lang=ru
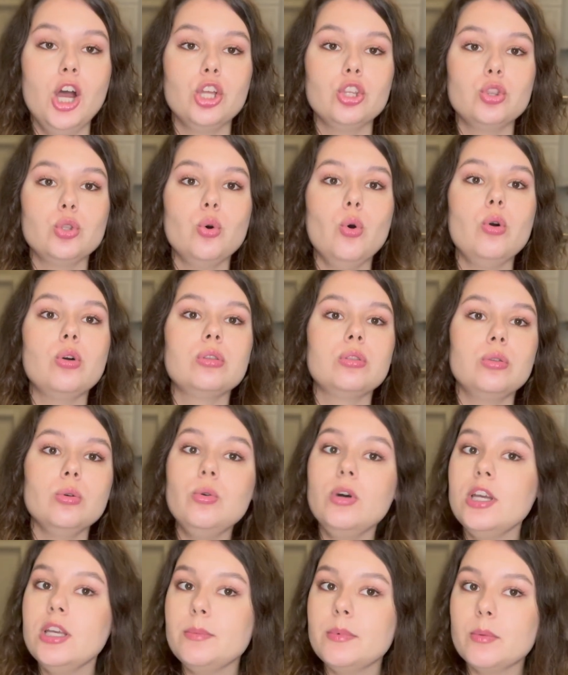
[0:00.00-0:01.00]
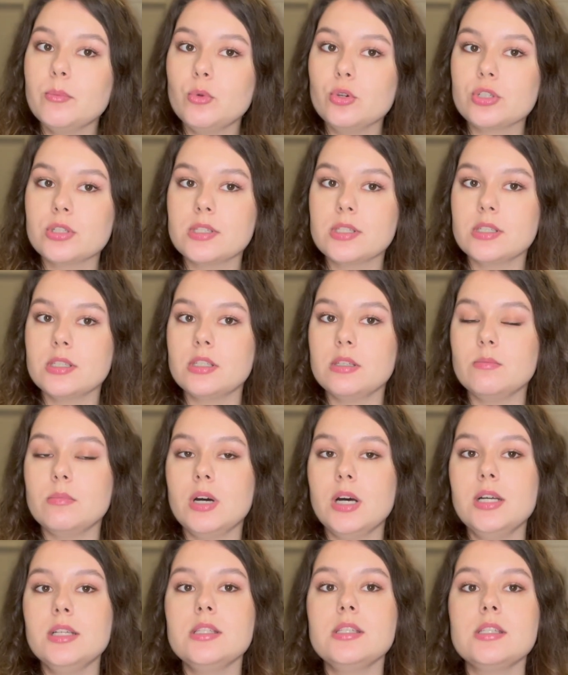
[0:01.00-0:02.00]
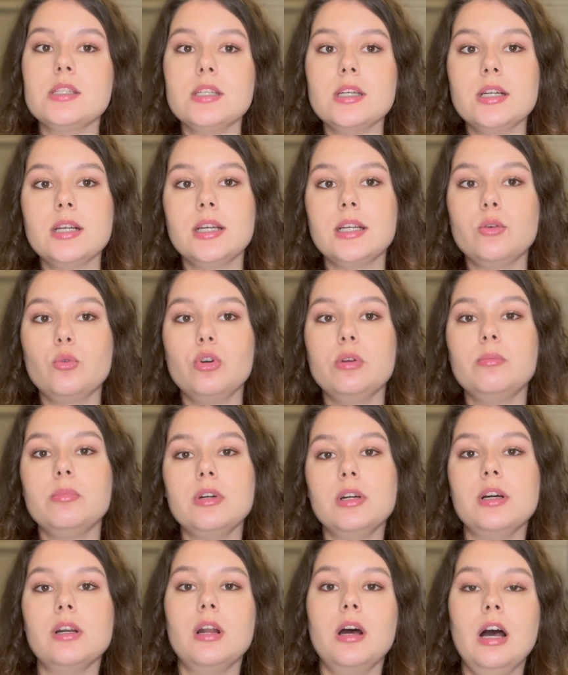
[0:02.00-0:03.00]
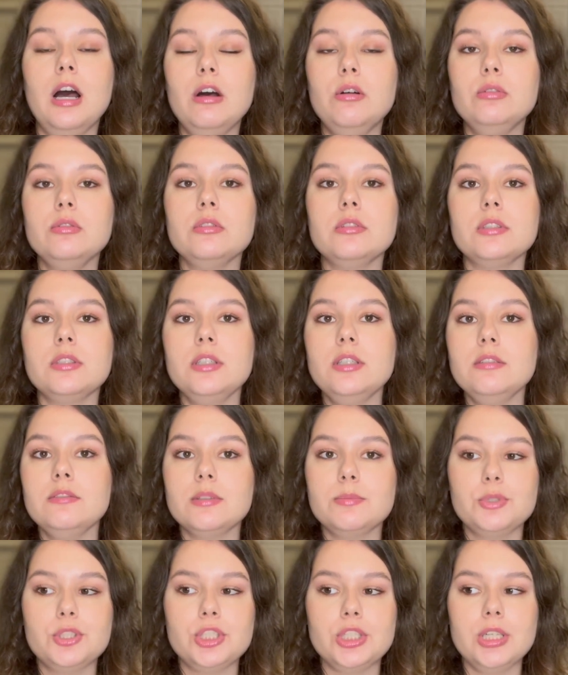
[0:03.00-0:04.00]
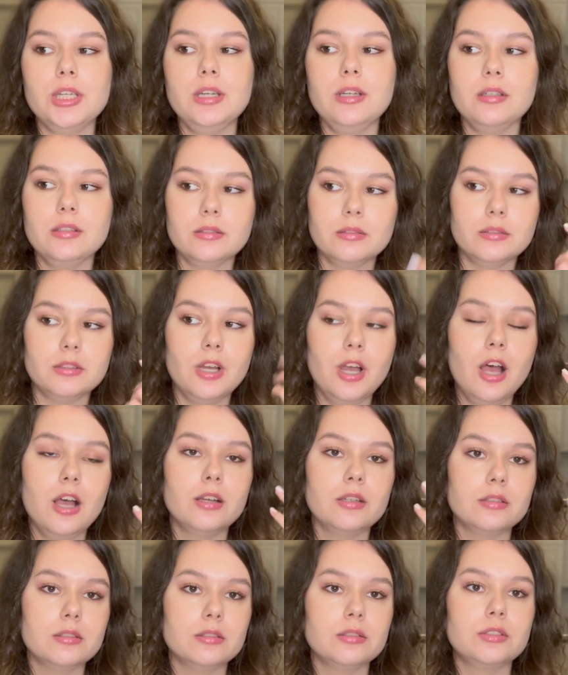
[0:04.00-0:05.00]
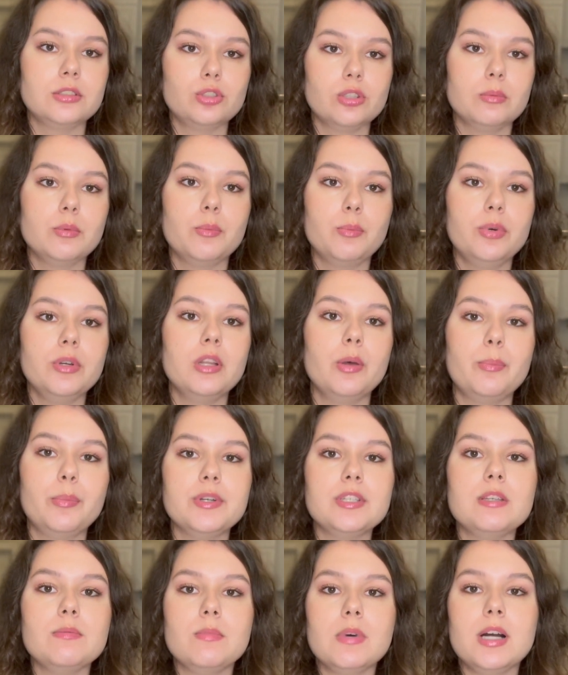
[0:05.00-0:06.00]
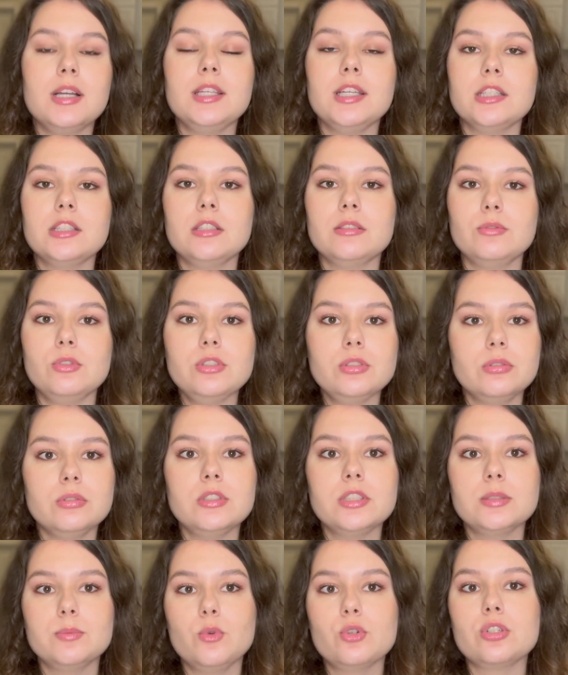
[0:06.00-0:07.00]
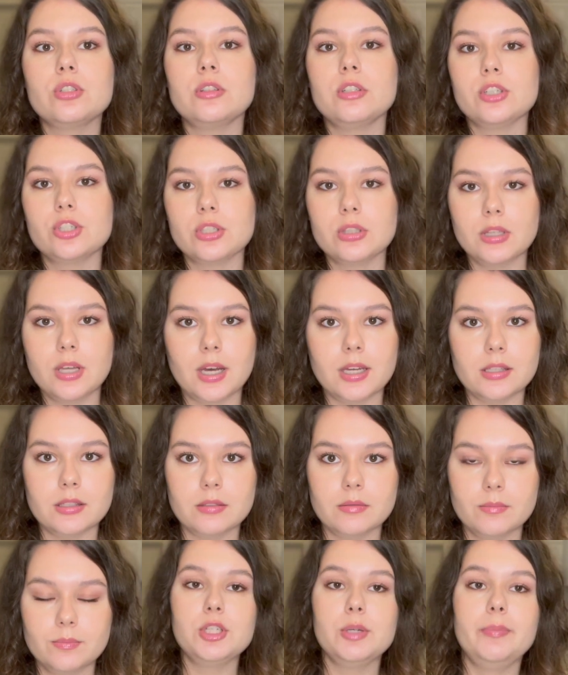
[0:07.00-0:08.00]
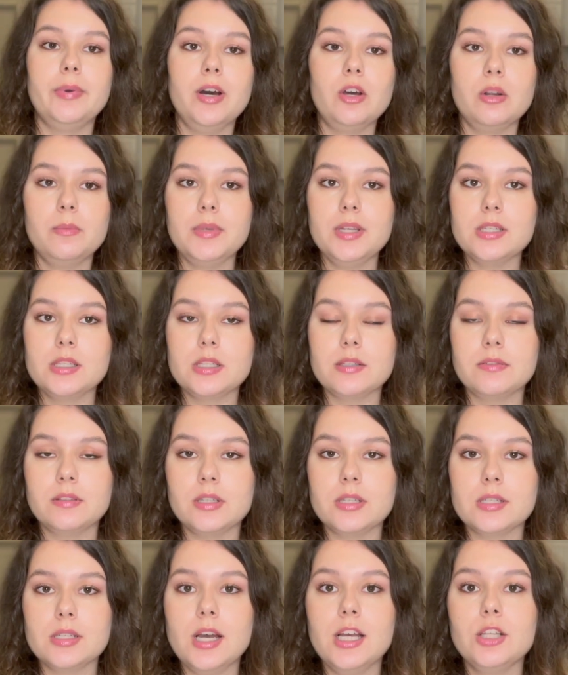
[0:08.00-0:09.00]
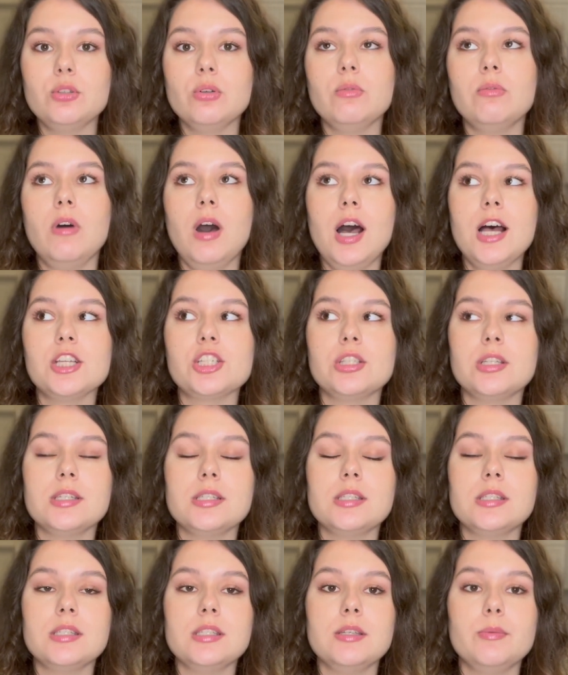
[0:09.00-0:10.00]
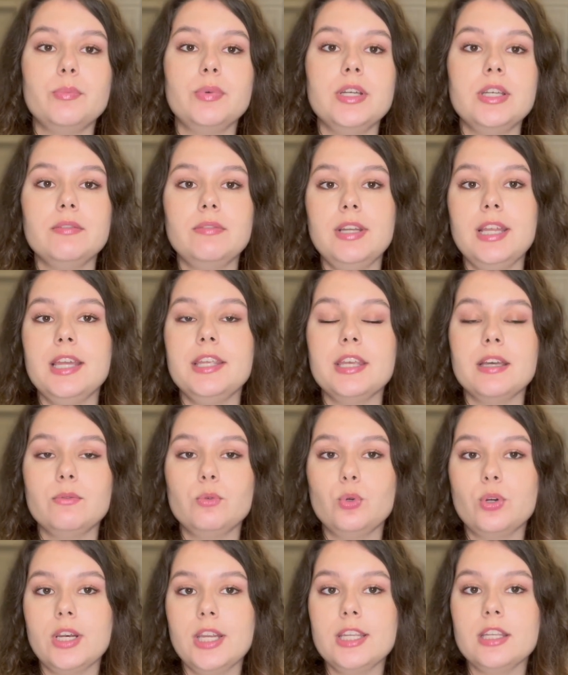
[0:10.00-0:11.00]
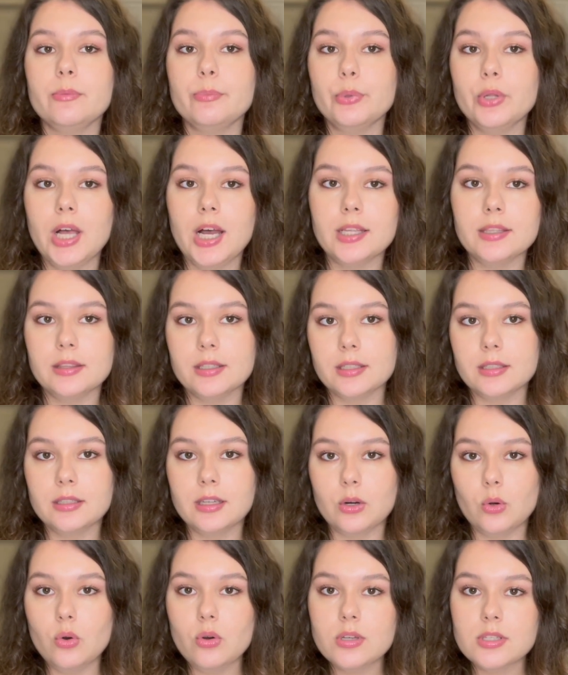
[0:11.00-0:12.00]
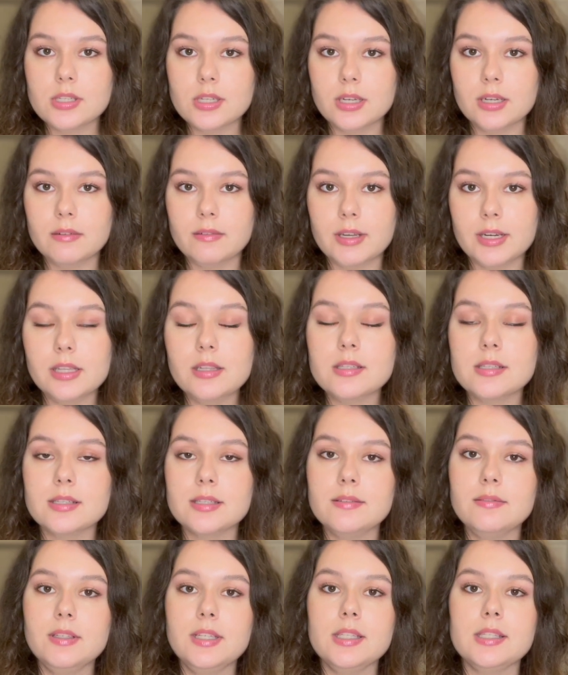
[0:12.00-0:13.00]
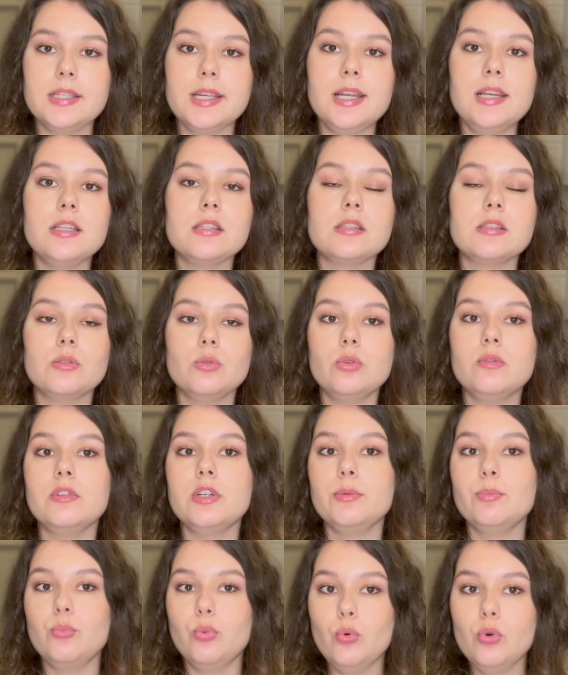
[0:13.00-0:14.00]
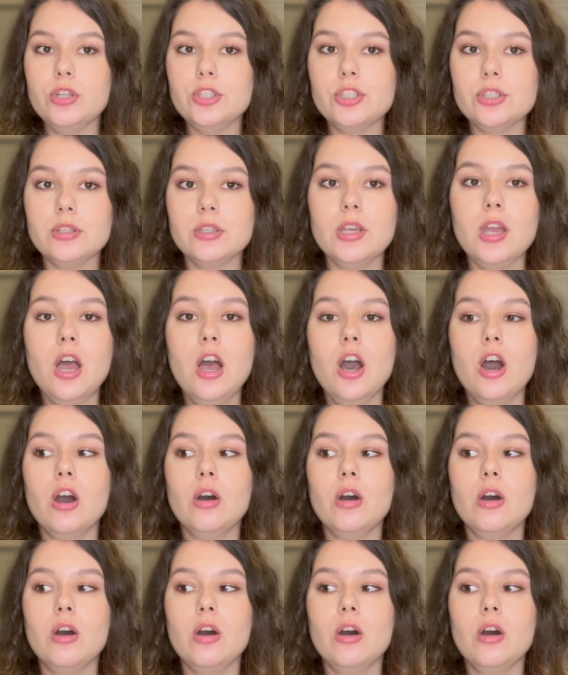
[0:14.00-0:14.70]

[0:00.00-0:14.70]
то кто ими может заниматься, какой бэкграунд и вообще, э, э, чтобы было понимание того, что нас может ожидать. Пару месяцев назад о важности появления в Украине платных дорог заговорил совладелец новой почты.